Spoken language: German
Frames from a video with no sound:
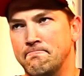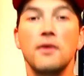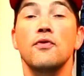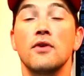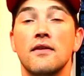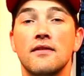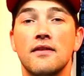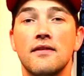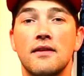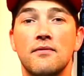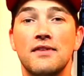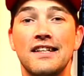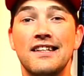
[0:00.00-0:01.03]
Mich würde das
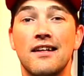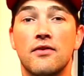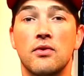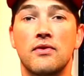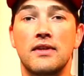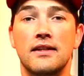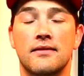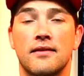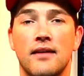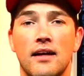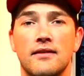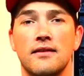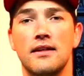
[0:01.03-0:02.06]
interessieren, wie ihr das so seht.
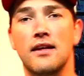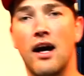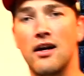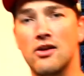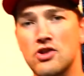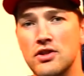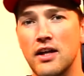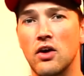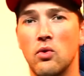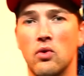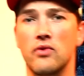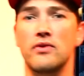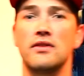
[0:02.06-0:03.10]
Sagt ihr, die Gagen der
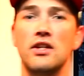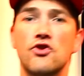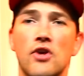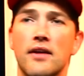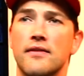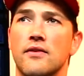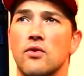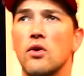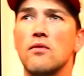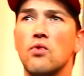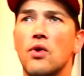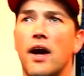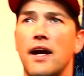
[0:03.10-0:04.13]
großen DJs ist
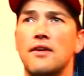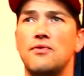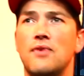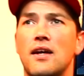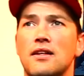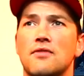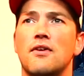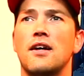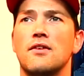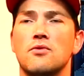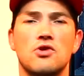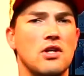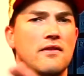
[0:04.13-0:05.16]
irgendwo gerechtfertigt,
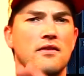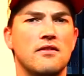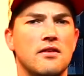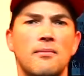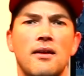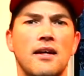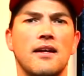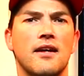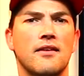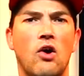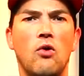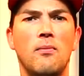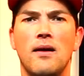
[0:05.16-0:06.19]
weil so ein Justin Timberlake
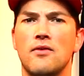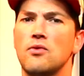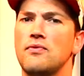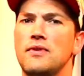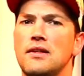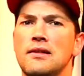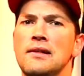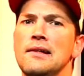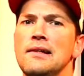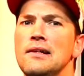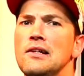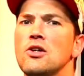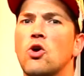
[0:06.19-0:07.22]
hat auch mal so viel
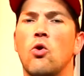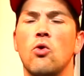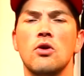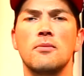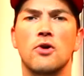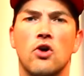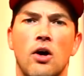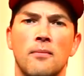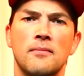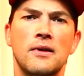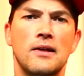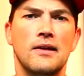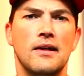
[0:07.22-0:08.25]
Kohle
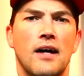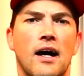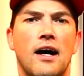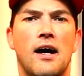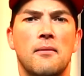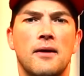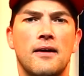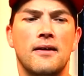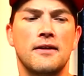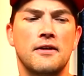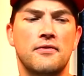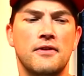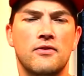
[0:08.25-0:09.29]
bekommen.
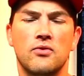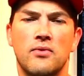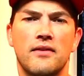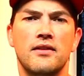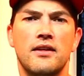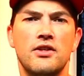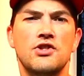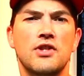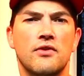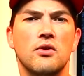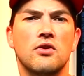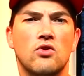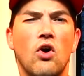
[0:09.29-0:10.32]
Aber ich finde, so ein Resident DJ
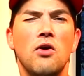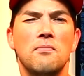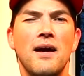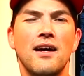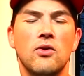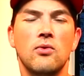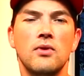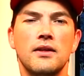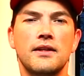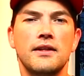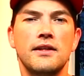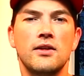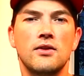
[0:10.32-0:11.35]
sollte doch mehr Kohle
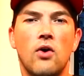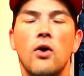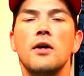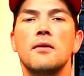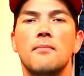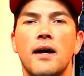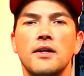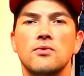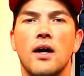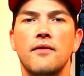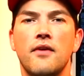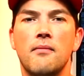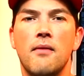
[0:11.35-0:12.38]
kriegen. Eure
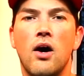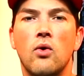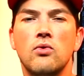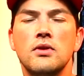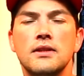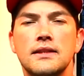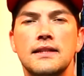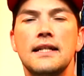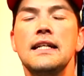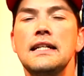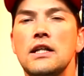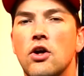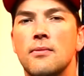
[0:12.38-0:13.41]
Meinung einfach mal unten
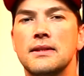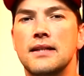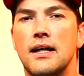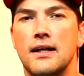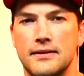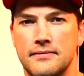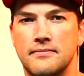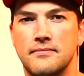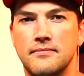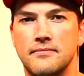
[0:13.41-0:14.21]
in die Kommentare.